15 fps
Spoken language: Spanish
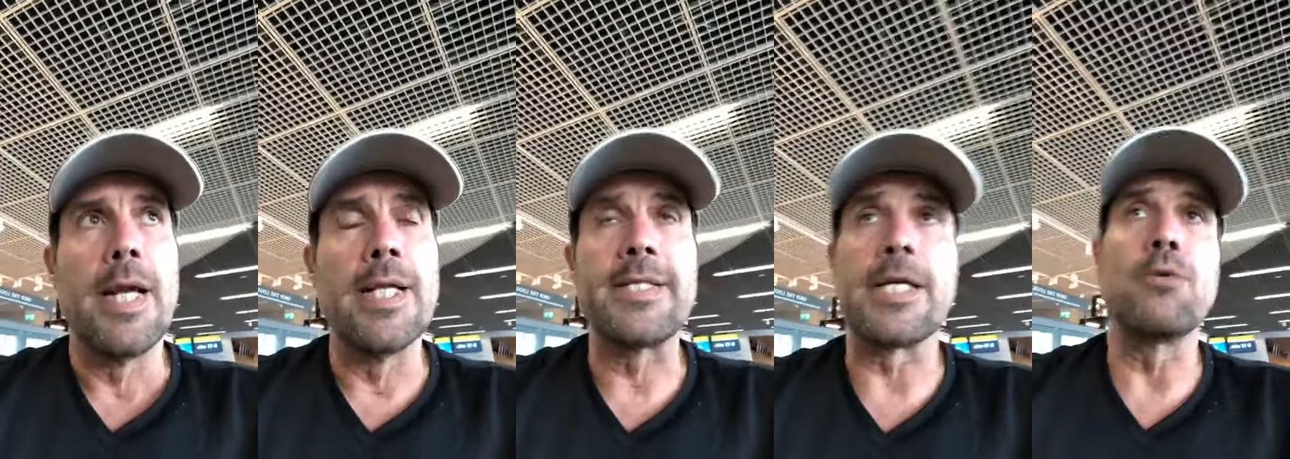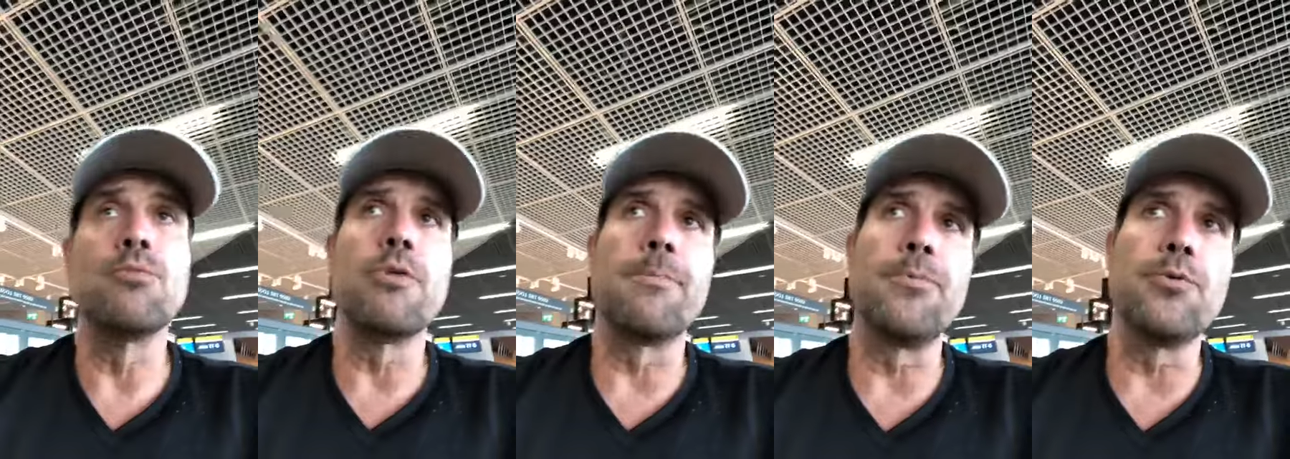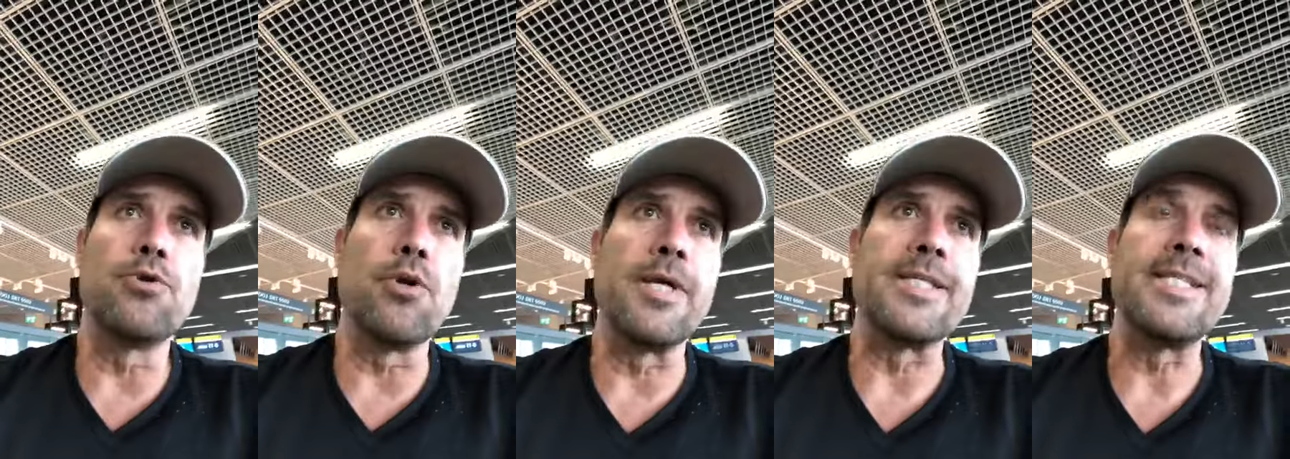El segundo
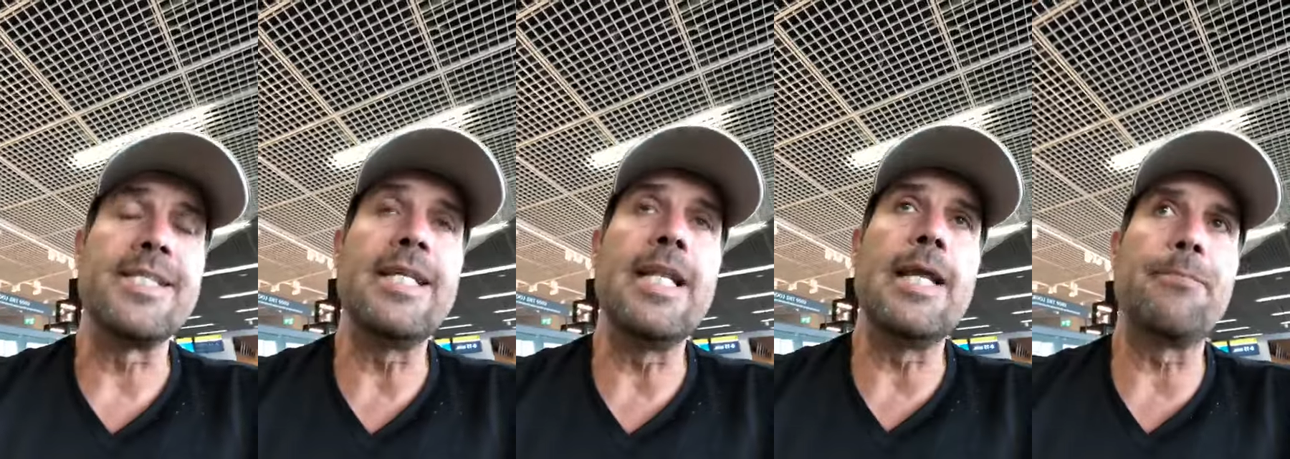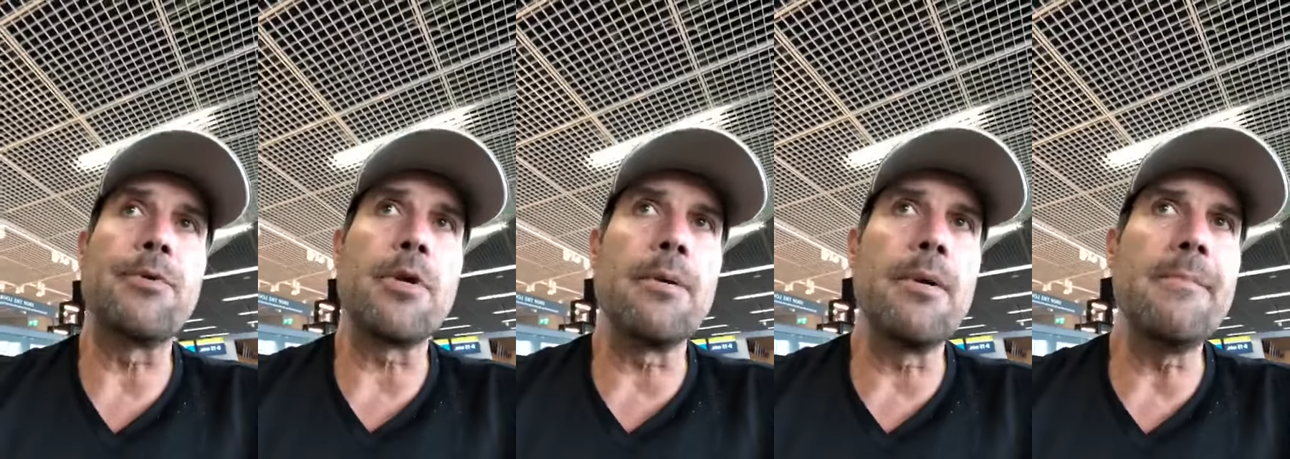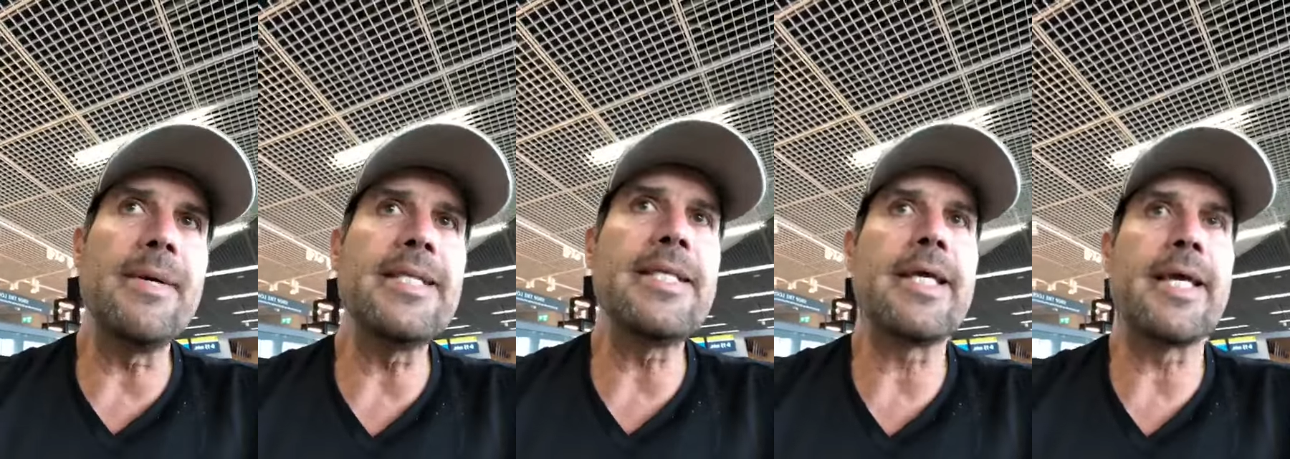punto es, si la
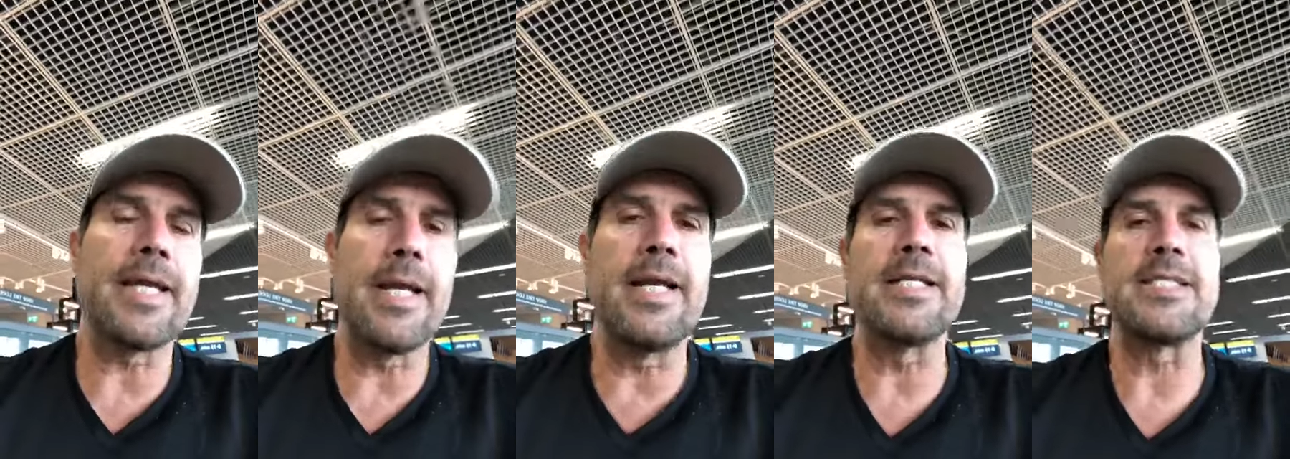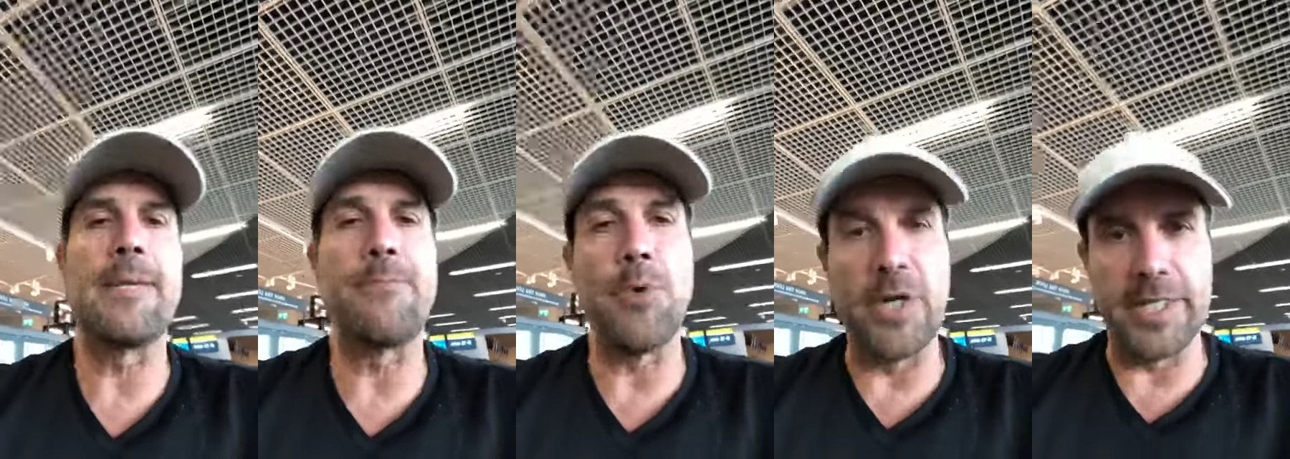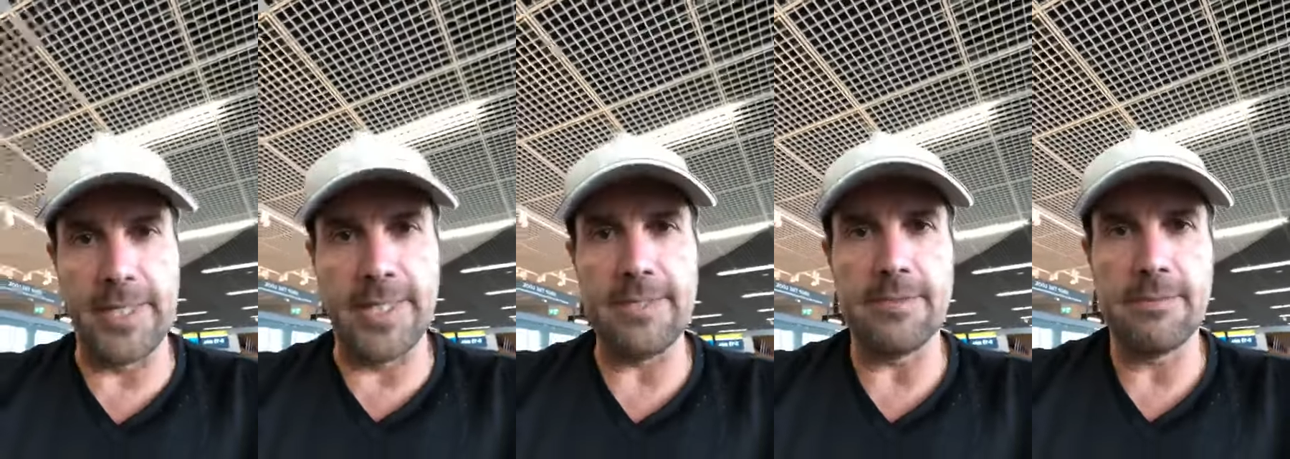problemática eran las
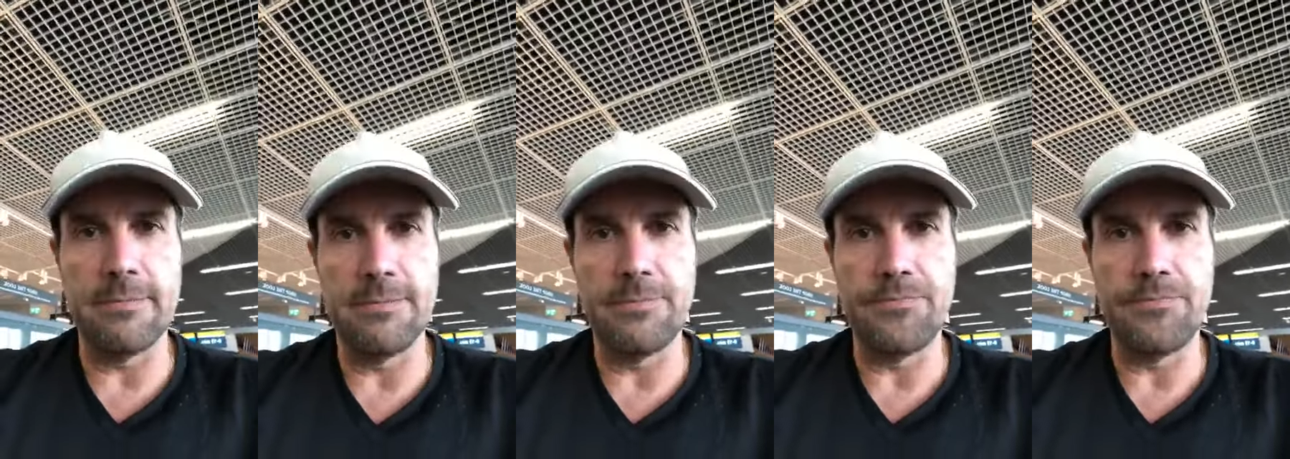apuestas,